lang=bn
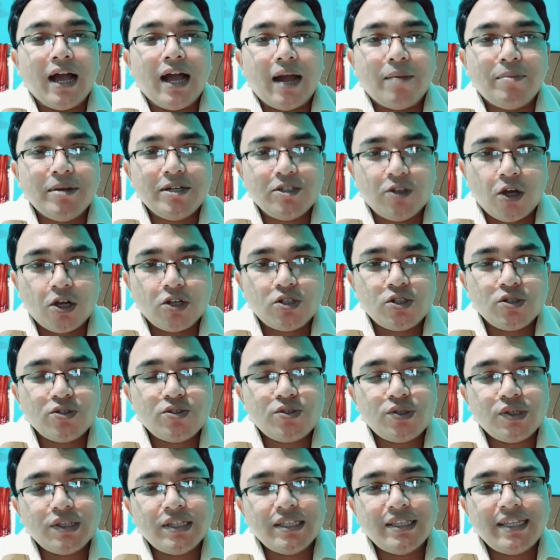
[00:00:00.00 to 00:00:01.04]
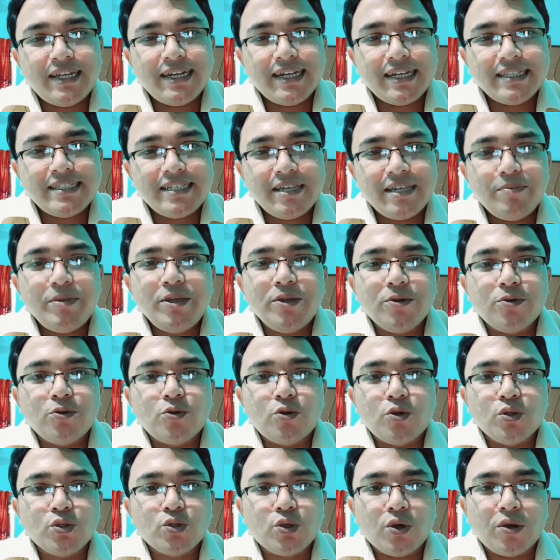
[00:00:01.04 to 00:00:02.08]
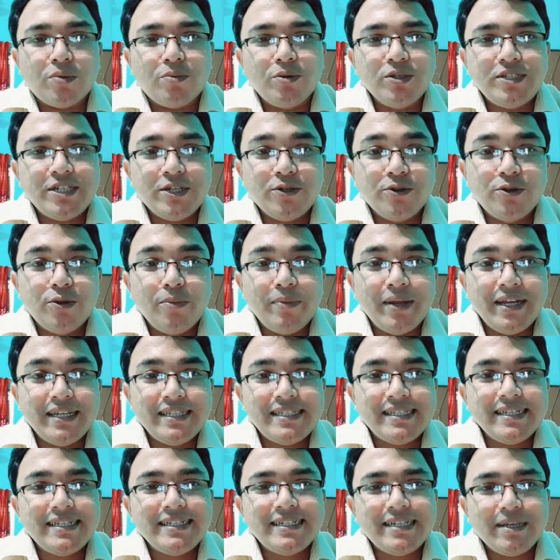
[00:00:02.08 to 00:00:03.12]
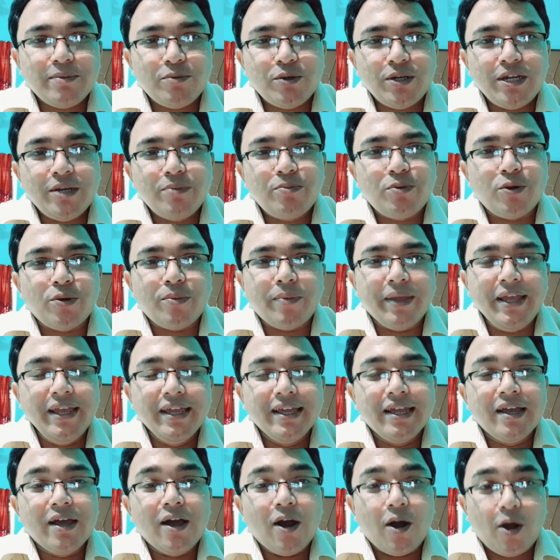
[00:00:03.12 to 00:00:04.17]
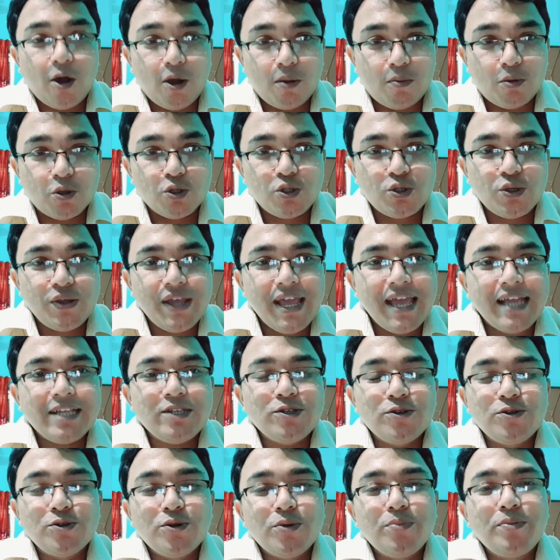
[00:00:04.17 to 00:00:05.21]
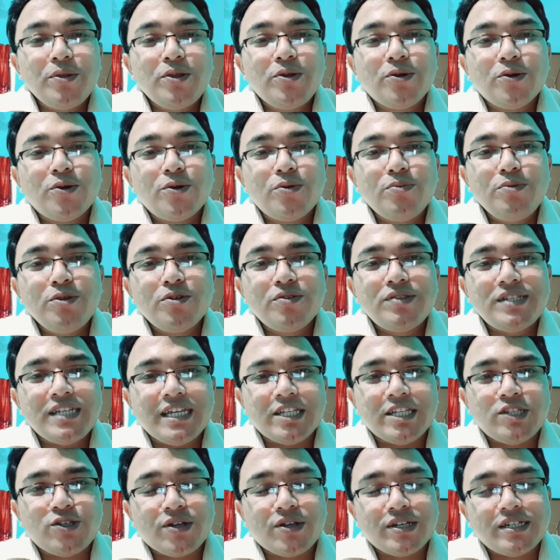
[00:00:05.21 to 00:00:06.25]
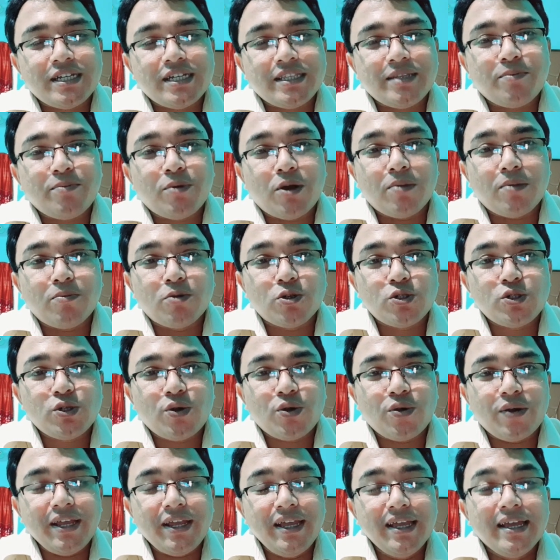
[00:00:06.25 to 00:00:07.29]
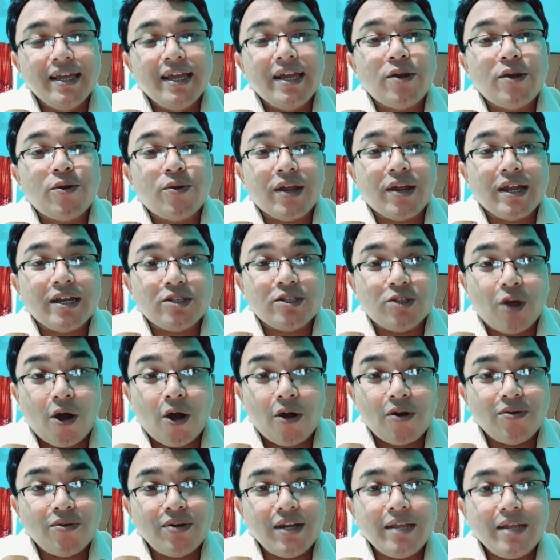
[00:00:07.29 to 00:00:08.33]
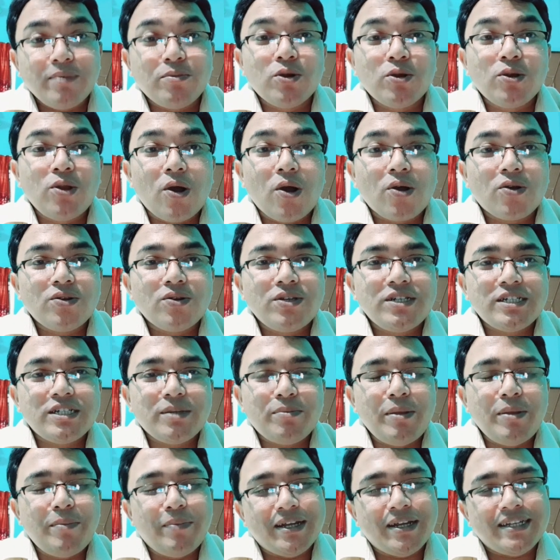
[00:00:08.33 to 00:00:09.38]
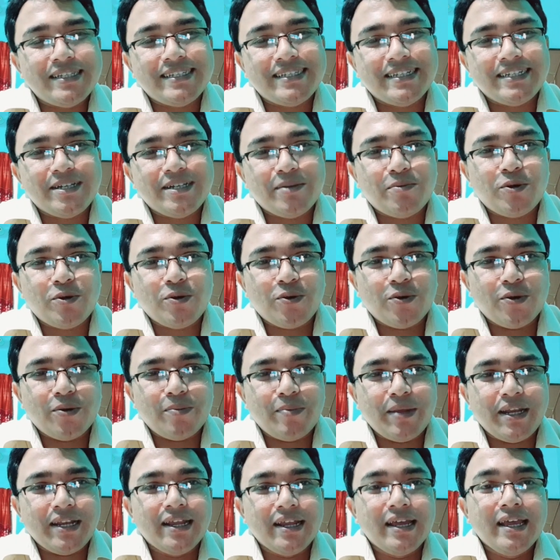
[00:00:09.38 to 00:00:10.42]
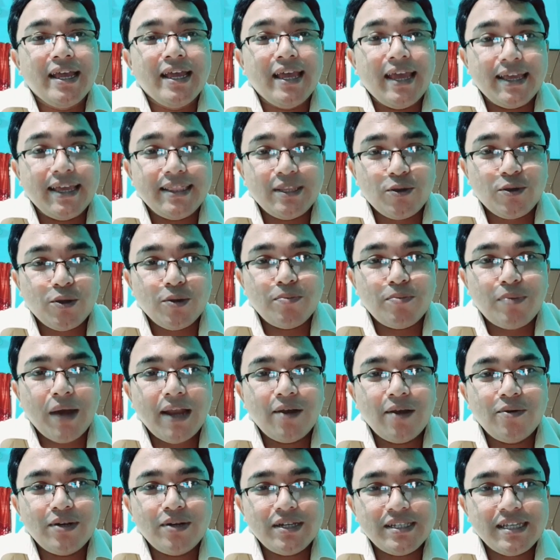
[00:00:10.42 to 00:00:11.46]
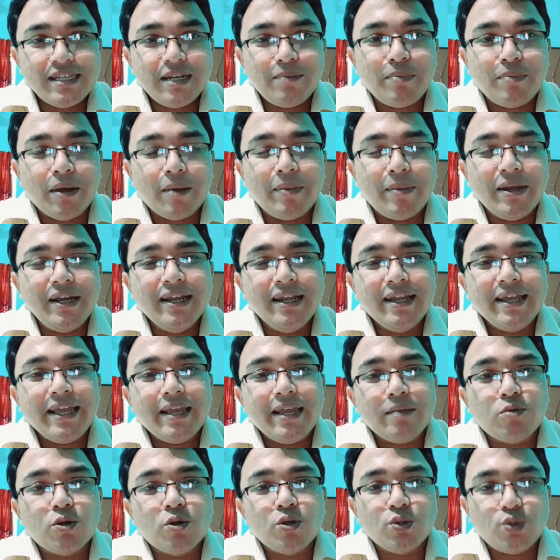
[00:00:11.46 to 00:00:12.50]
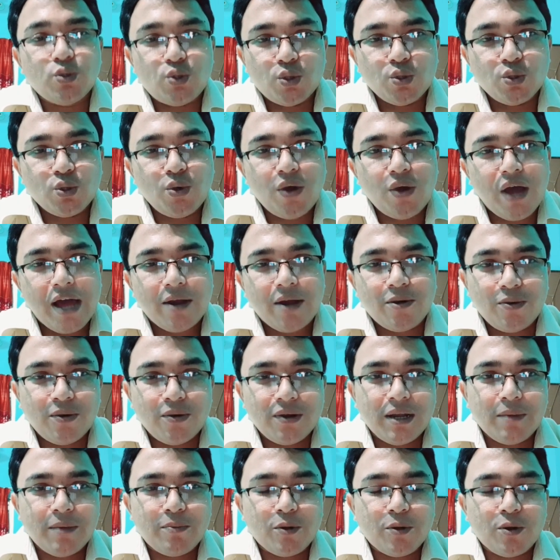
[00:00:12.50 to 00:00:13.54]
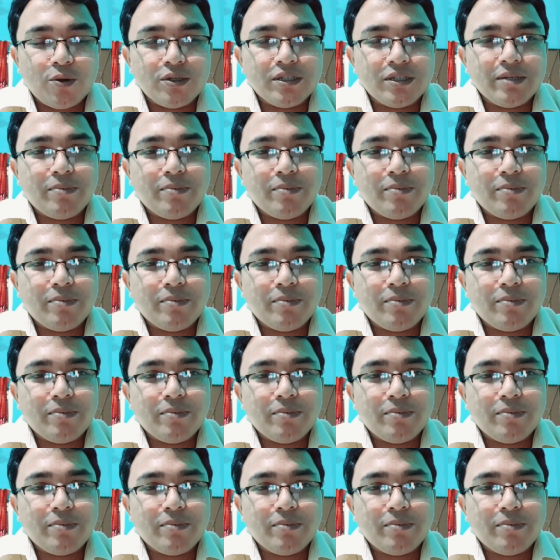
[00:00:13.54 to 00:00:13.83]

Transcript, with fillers: আমার দর্শক শ্রোতাদের কাছে আমি অনুরোধ করব যে কোনো মেডিসিন সেবনের পূর্বে অবশ্যই একজন অভিজ্ঞ হোমিও চিকিৎসকের সাথে পরামর্শ করে রোগের ধরন এবং লক্ষণ হিসেবে মেডিসিন সেবন করবেন এতে খুব ভালো রেজাল্ট পাবেন এবং দ্রুত আরোগ্য লাভ করতে